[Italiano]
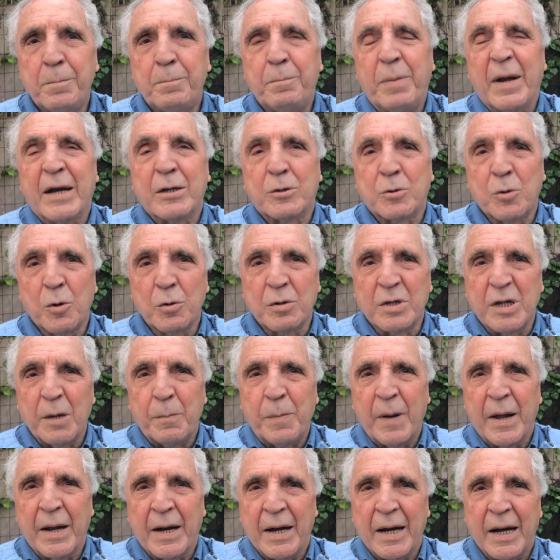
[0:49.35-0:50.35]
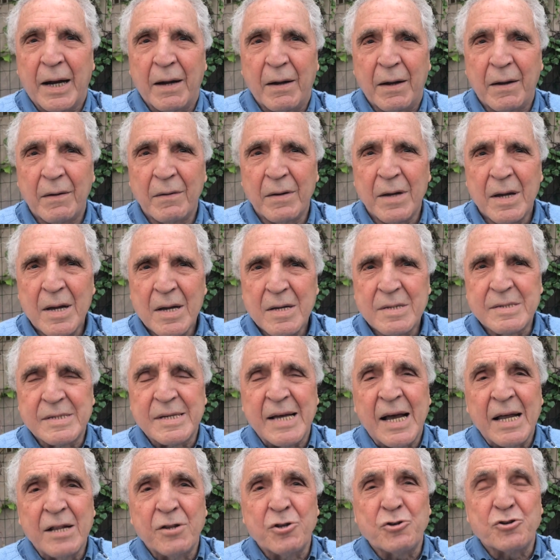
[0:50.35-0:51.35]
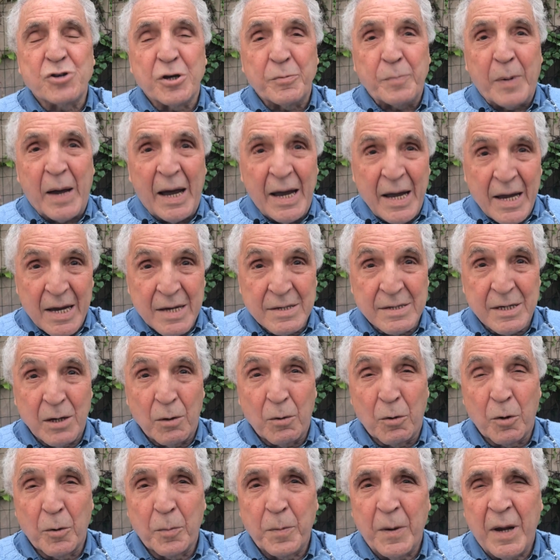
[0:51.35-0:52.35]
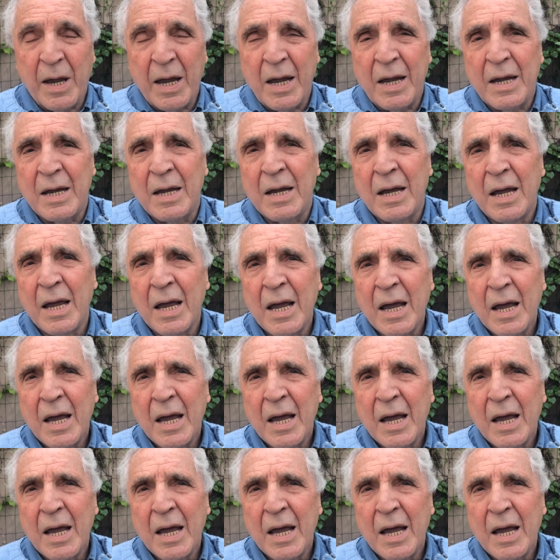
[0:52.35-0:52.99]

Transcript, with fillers: per tutti, per 16 paesi europei